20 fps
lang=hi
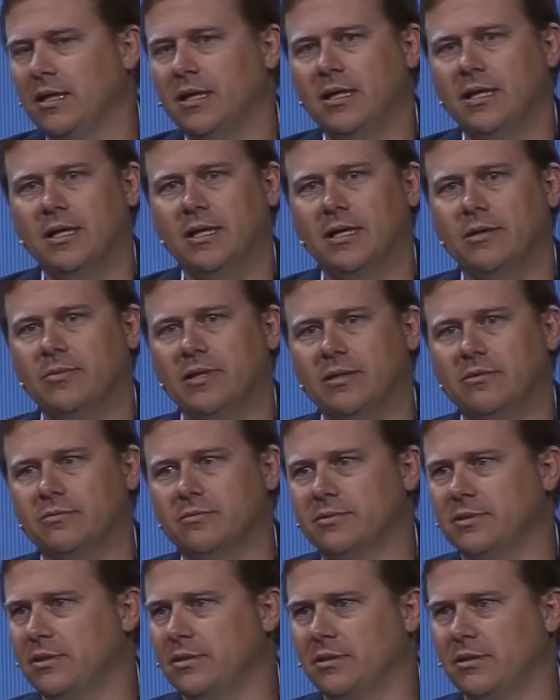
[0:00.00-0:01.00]
और मैं
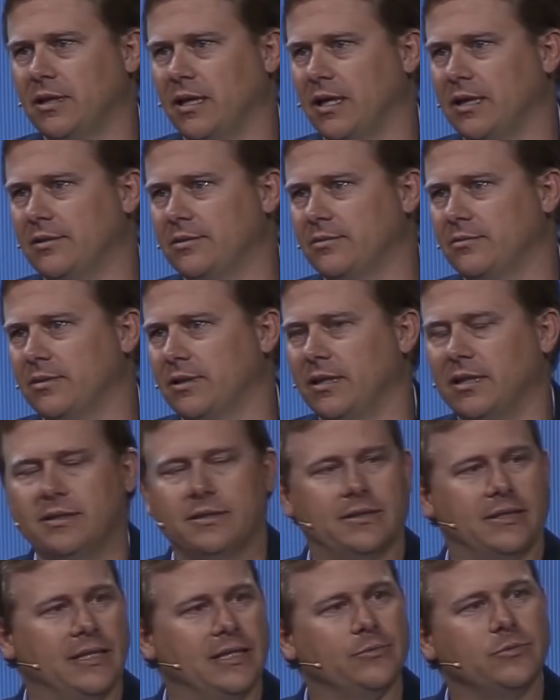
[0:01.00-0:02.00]
ऐसे कि परमेश्वर ने आगे
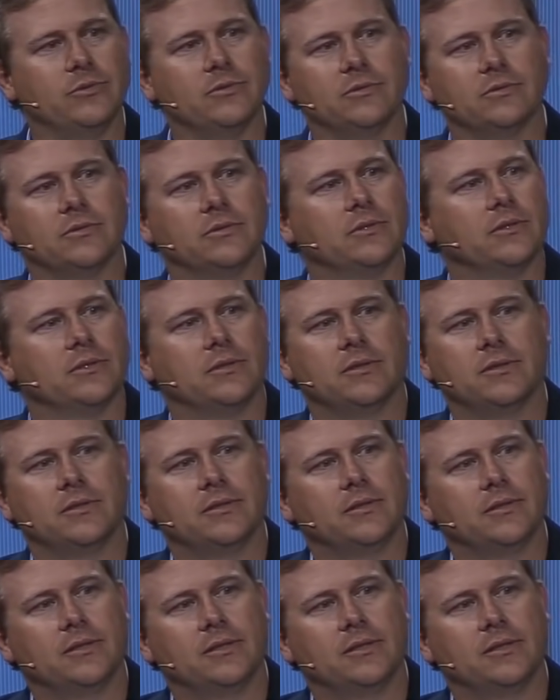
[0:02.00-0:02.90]
बढ़ के उसका नाम नहीं रखा